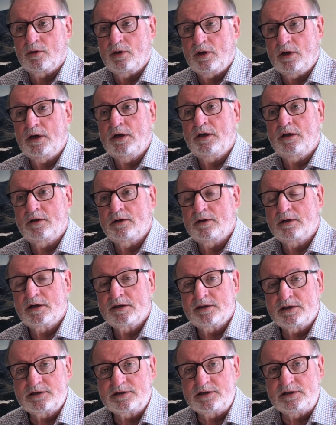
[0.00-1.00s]
et
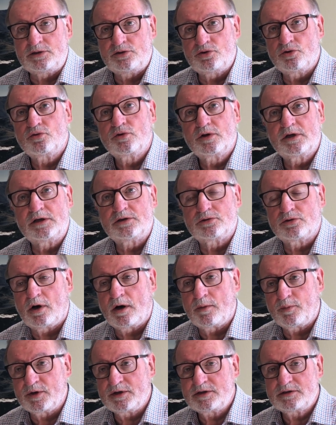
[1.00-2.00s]
la décision qui
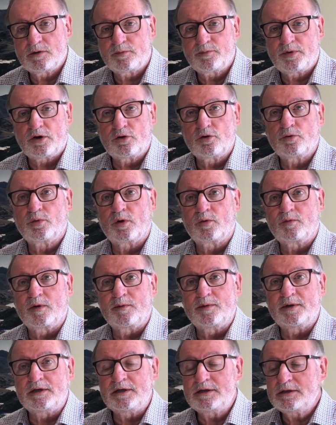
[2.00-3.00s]
sera prise par le Premier
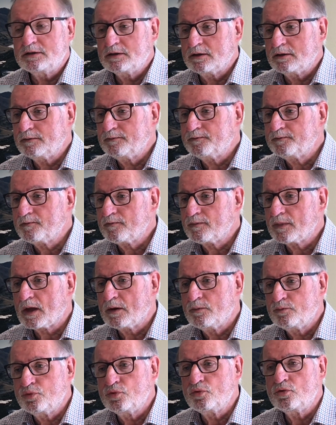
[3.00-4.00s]
ministre
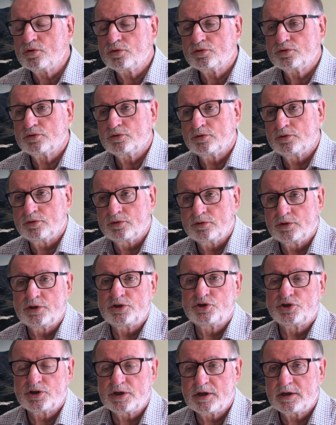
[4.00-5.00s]
pour
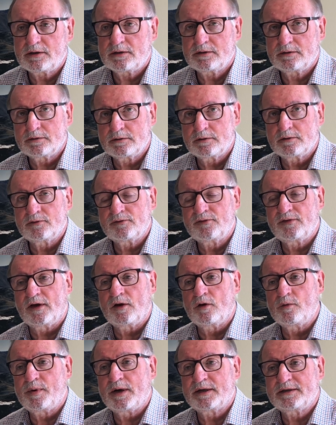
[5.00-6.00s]
déjà
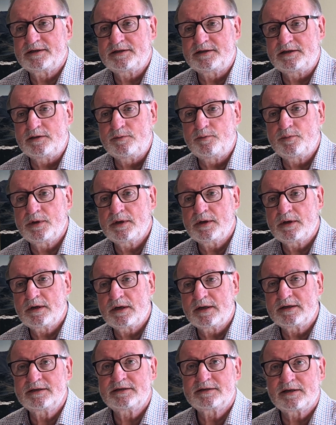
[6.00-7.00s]
faire participer
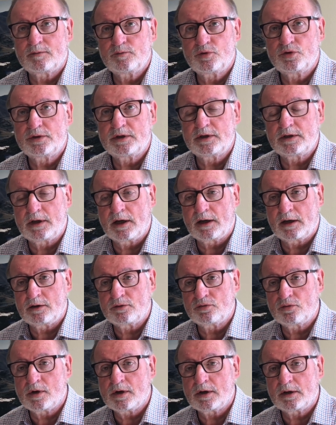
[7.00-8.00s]
l'ensemble des
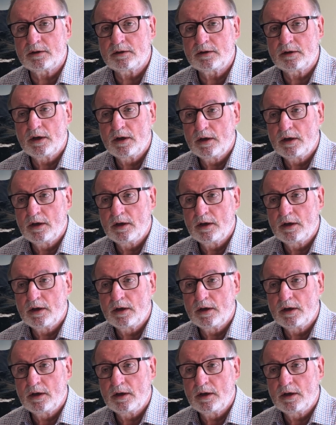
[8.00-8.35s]
territoires